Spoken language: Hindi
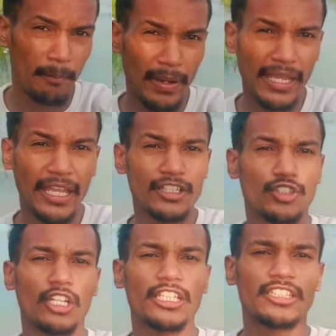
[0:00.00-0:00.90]
मैं एक
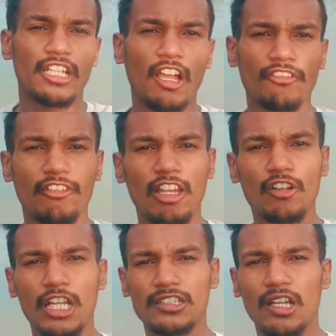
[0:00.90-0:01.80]
छोटे से गांव से
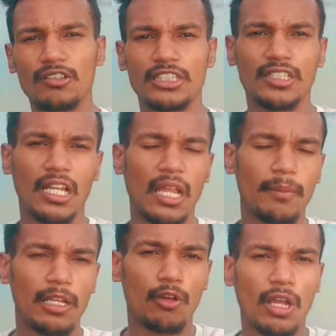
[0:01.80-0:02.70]
बिलोंग करता हूं जिसका
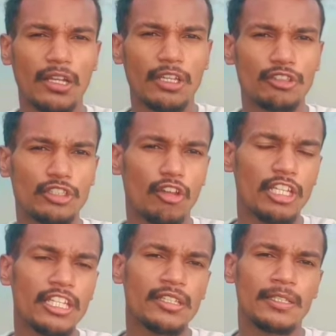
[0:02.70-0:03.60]
नाम है लौंगा केमसी
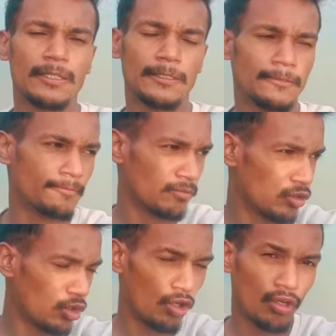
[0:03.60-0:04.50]
टोली
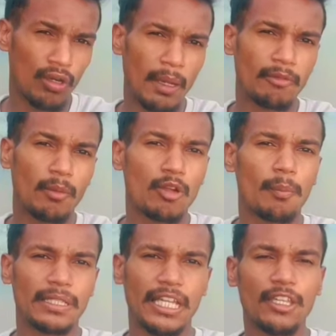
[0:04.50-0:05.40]
तो आप सबों को
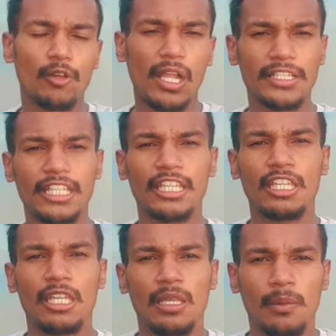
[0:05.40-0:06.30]
पता ही होगा कि
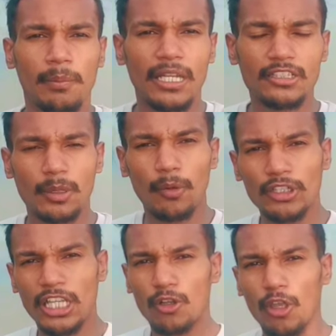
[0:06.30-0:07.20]
बिना
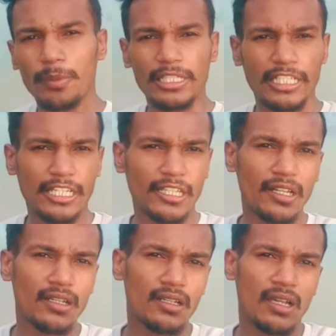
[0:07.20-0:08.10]
सपोर्ट के कोई भी
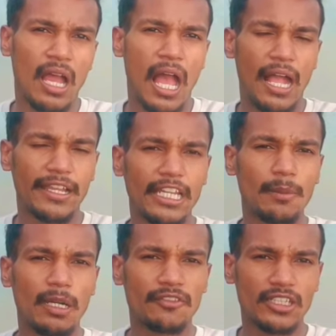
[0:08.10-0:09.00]
क्रिएटर आगे
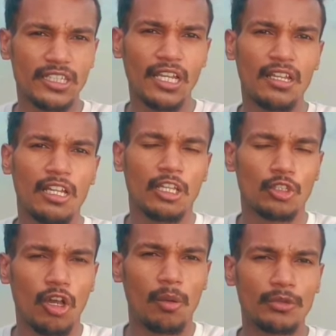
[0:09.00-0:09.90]
नहीं बढ़ सकता
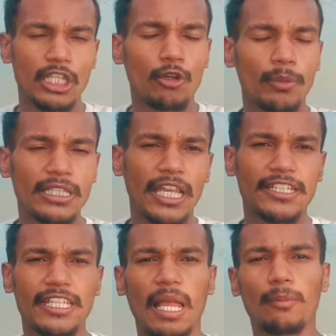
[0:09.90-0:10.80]
तो मुझे उम्मीद है
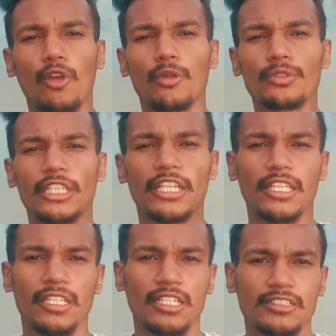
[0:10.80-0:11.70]
कि आप लोग मुझे
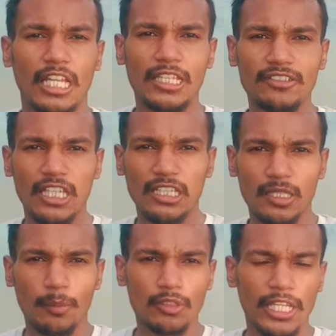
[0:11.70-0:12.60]
ज़्यादा से ज़्यादा
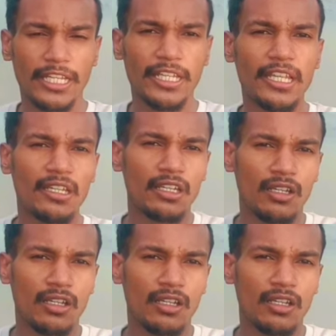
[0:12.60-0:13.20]
सपोर्ट करेंगे